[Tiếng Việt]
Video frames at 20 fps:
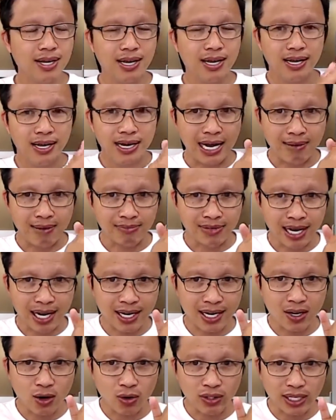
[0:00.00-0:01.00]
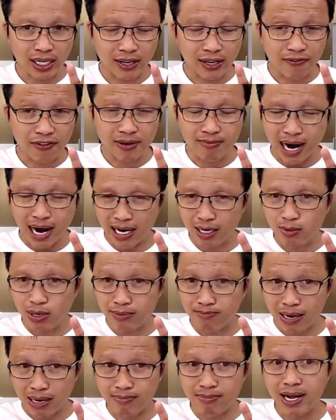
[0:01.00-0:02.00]
là em thay đổi thành cái phiên bản một cách
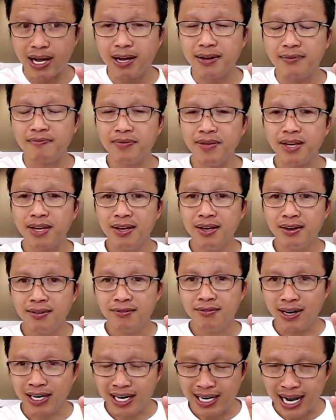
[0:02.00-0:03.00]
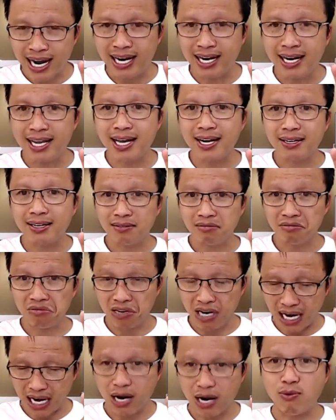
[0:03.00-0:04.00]
mạnh mẽ và cái này đó nha là
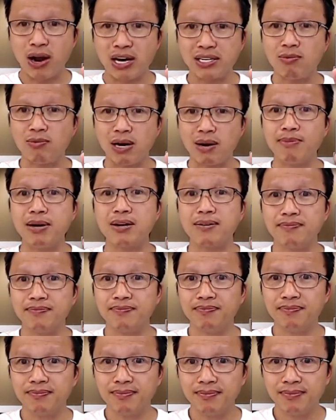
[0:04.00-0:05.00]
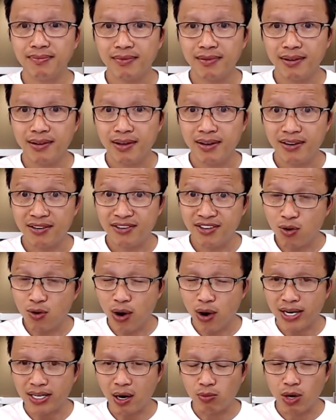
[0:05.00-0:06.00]
cái quan trọng lắm á rất quan
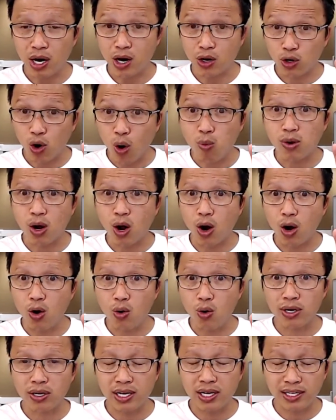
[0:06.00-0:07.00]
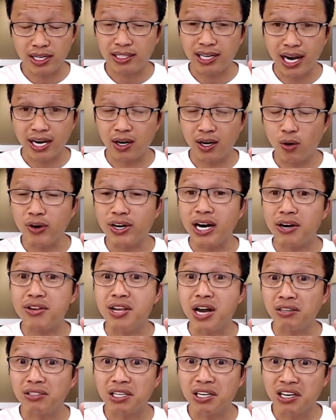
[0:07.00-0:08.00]
trọng nó là cốt lõi luôn cái thay đổi này nó dẫn
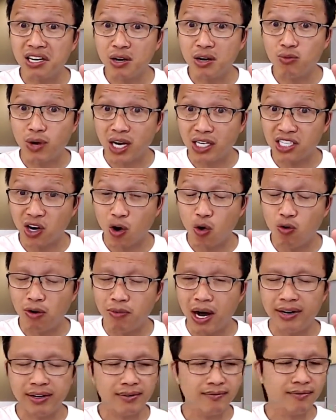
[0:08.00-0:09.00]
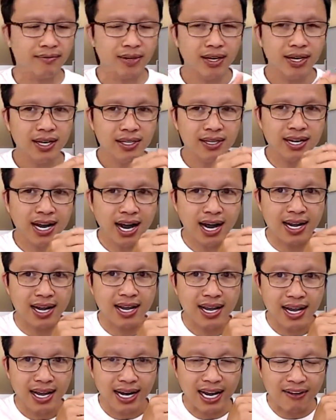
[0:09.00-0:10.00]
tới cái kết quả sâu và bền thứ hai
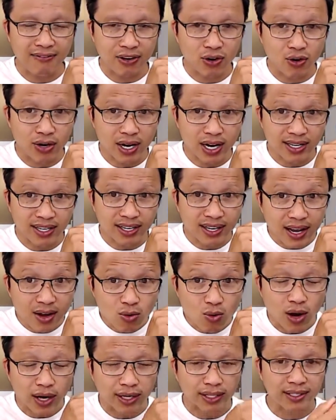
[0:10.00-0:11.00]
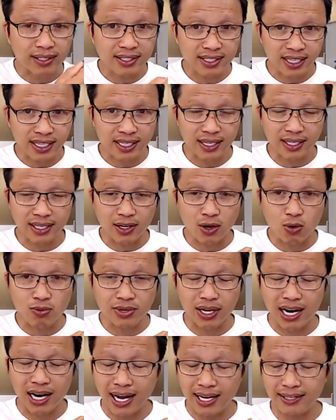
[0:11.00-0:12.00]
là em phải có cái kế hoạch xây dựng cái hôn nhân
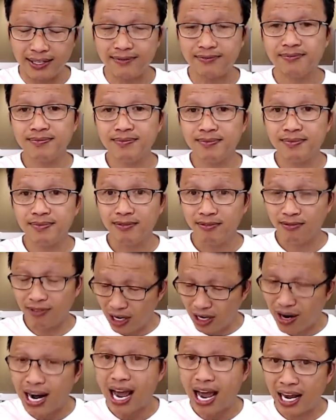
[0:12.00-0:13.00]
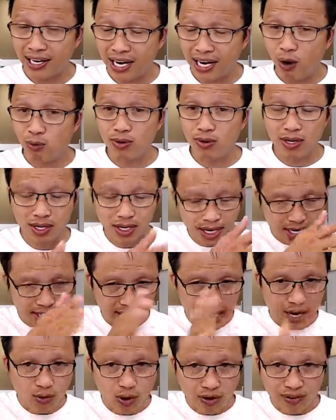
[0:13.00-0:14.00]
lại và nó là hành động đó kế
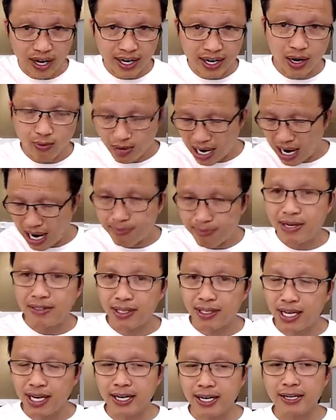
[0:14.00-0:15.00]
hoạch và hành động làm á thực hiện